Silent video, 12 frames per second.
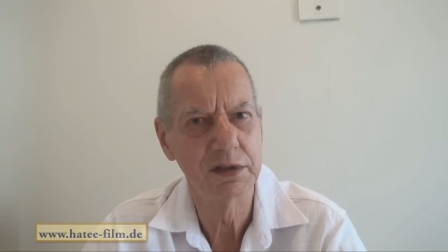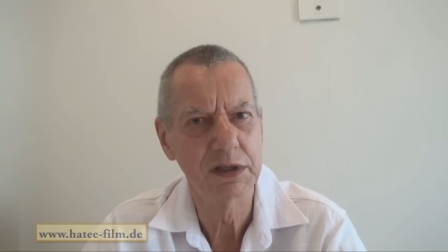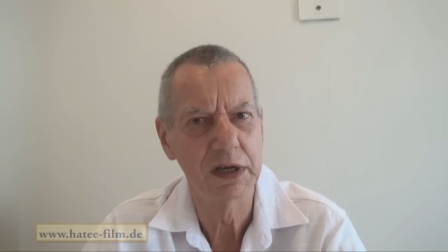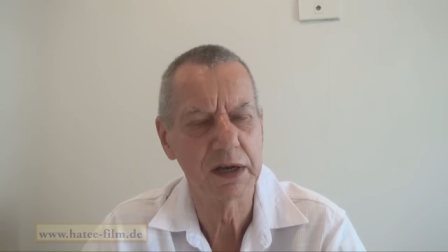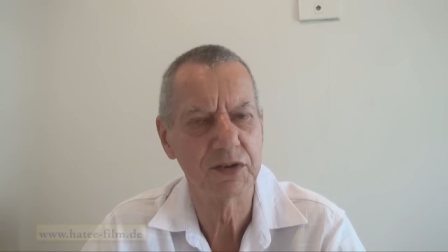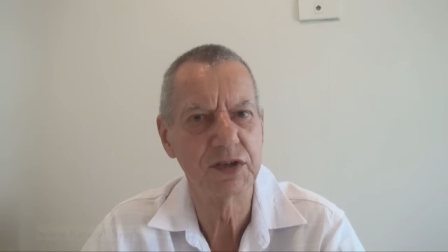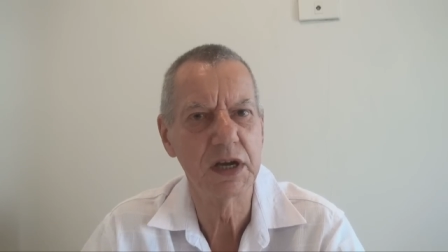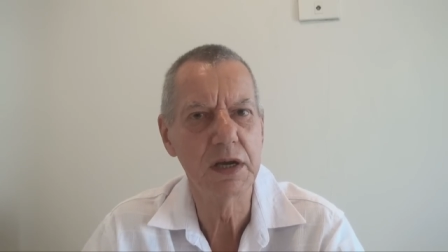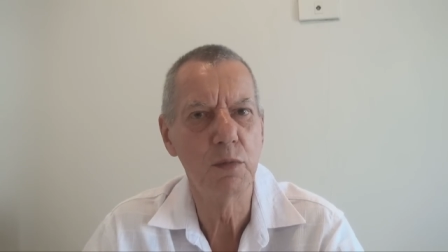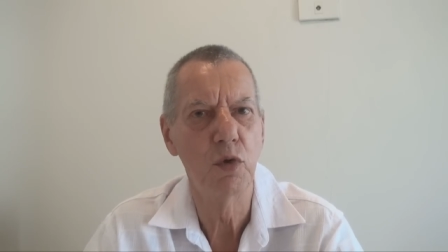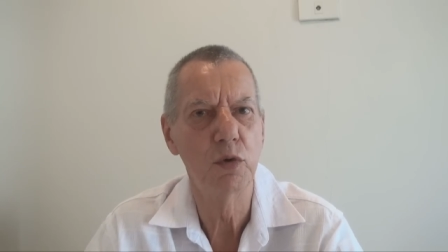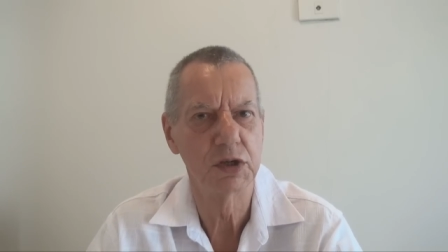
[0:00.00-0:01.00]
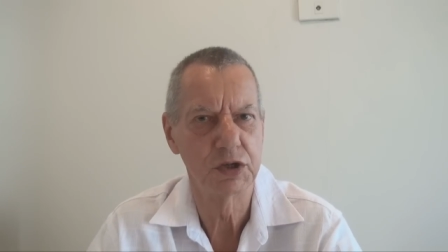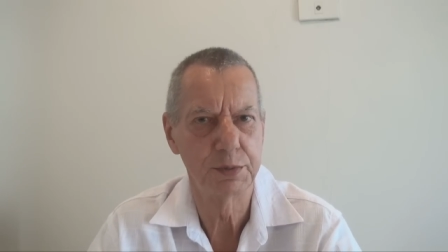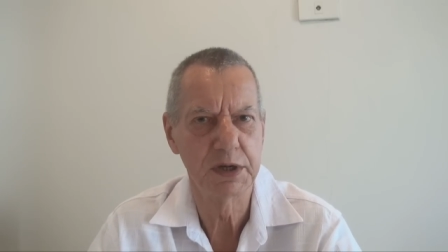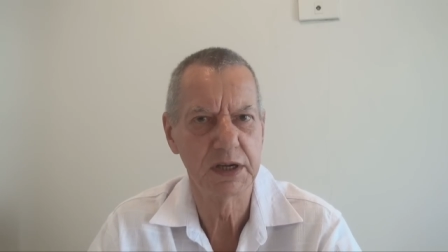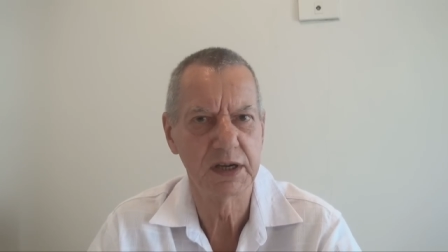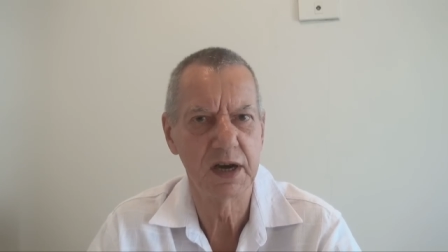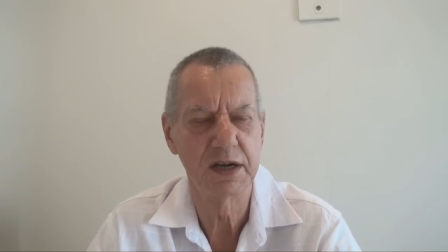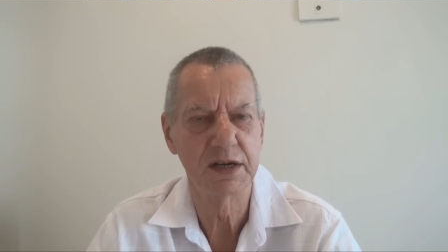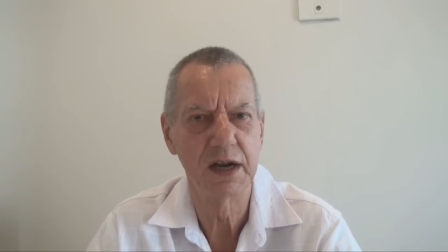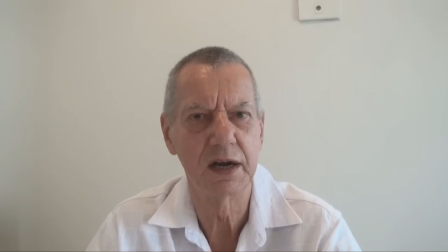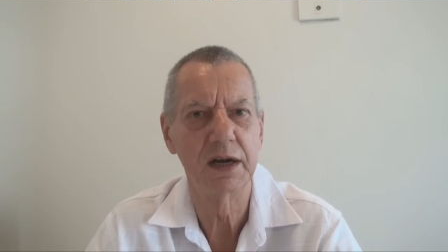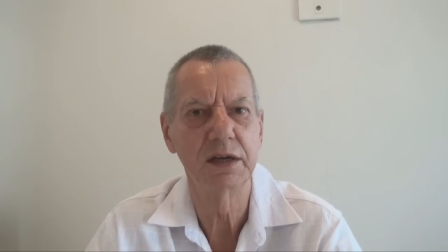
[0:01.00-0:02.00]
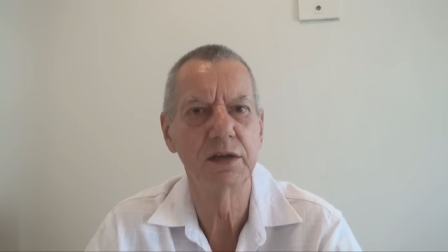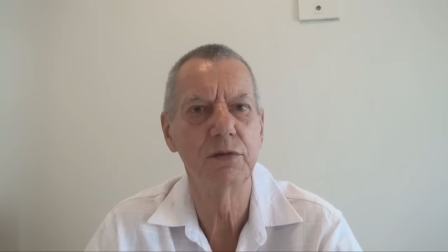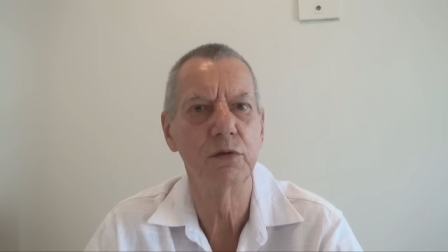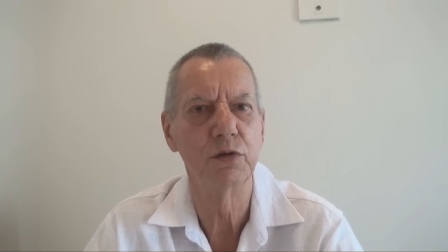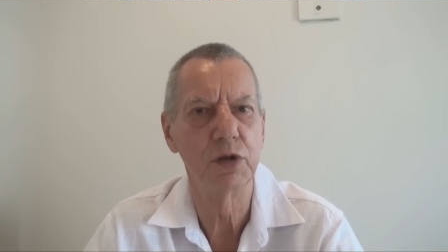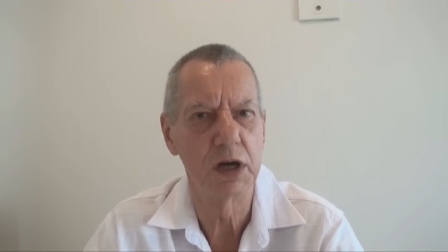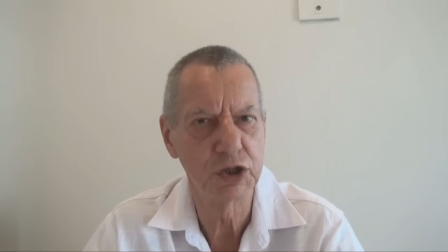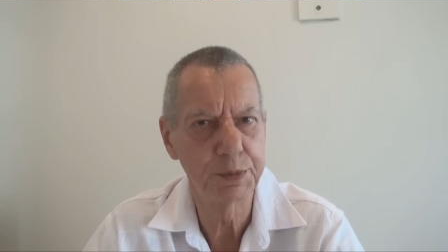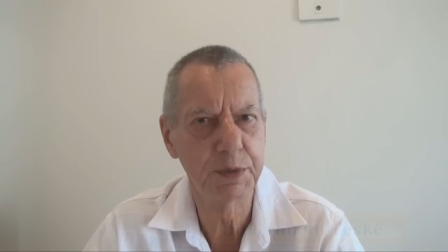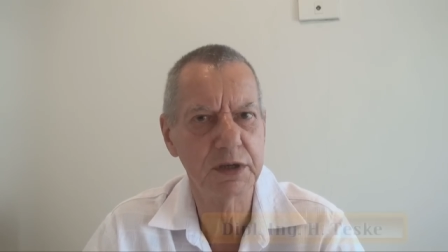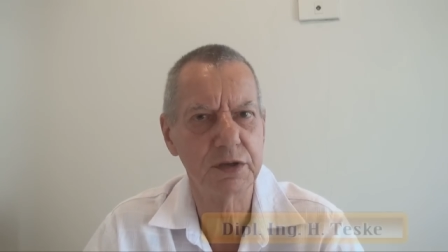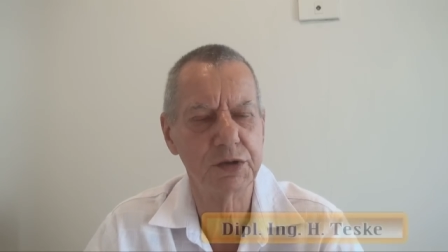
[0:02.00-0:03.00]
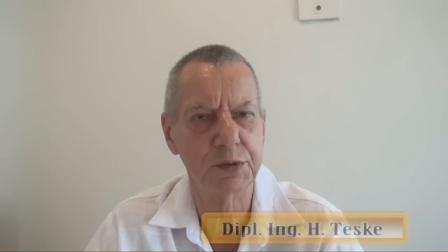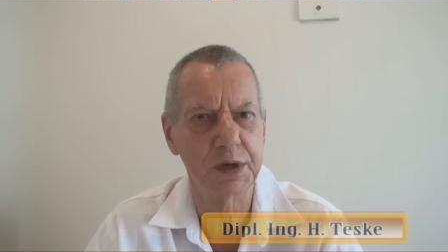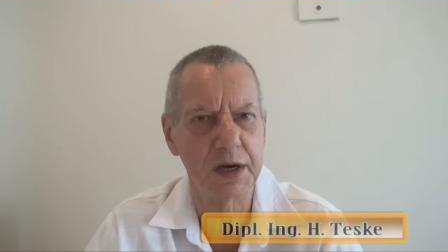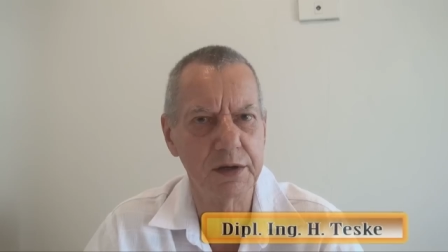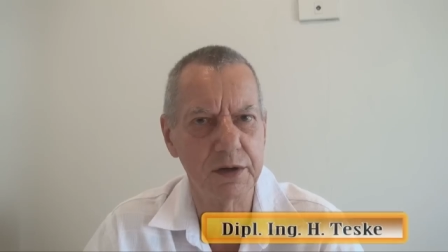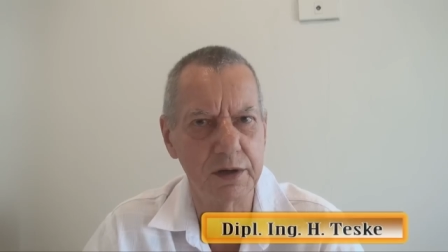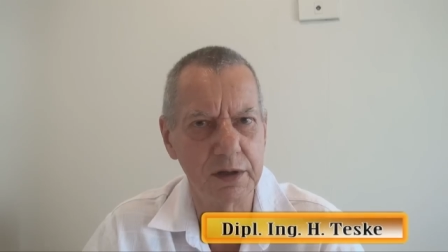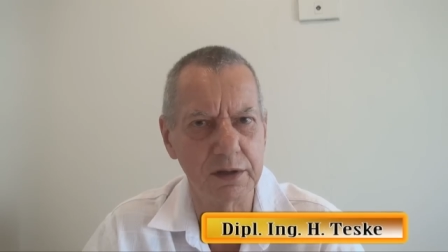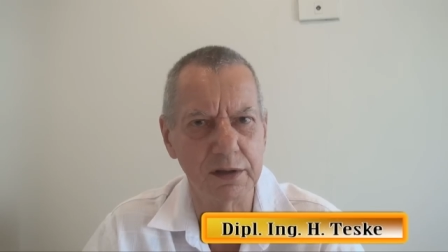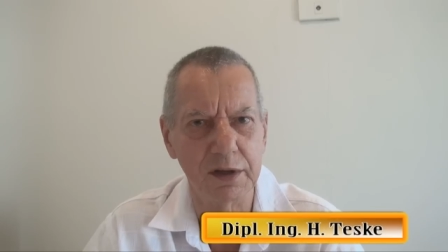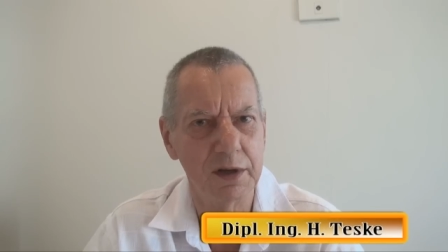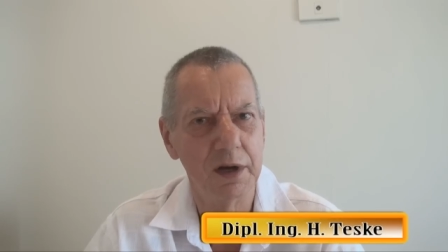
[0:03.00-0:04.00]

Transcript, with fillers: die extrem hohe Geschwindigkeiten erreichen und da spielt es schon eine Rolle,